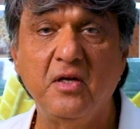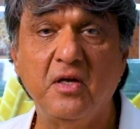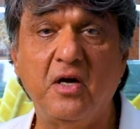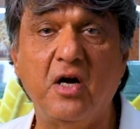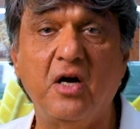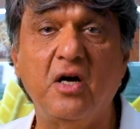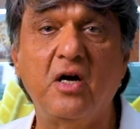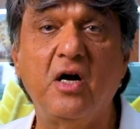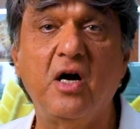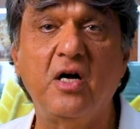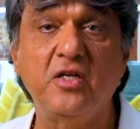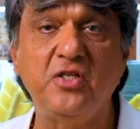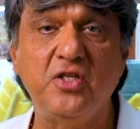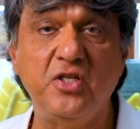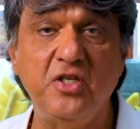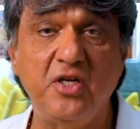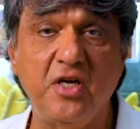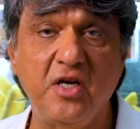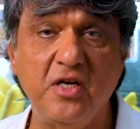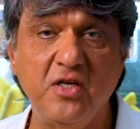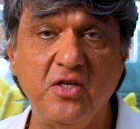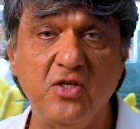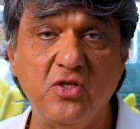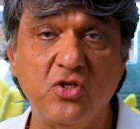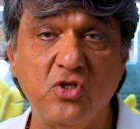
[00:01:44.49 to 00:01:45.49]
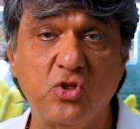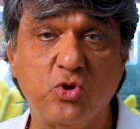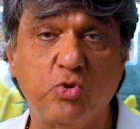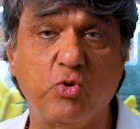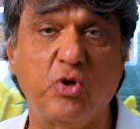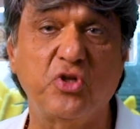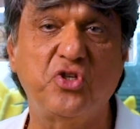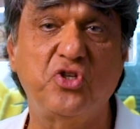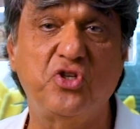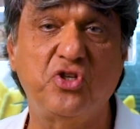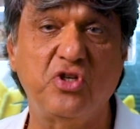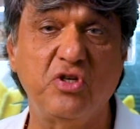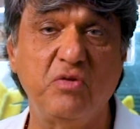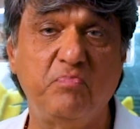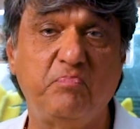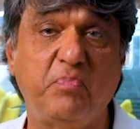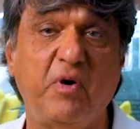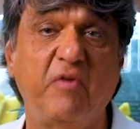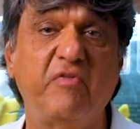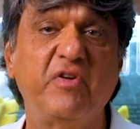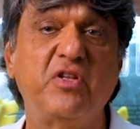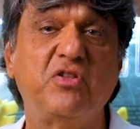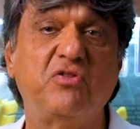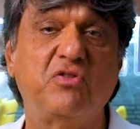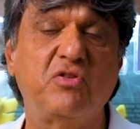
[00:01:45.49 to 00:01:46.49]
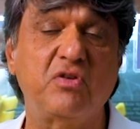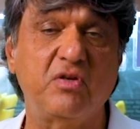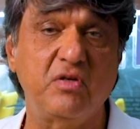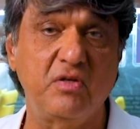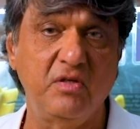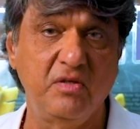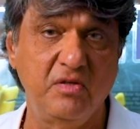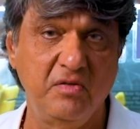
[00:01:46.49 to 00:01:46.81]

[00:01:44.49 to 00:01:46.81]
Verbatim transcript: गंगा जी हैं स्वच्छ पवित्र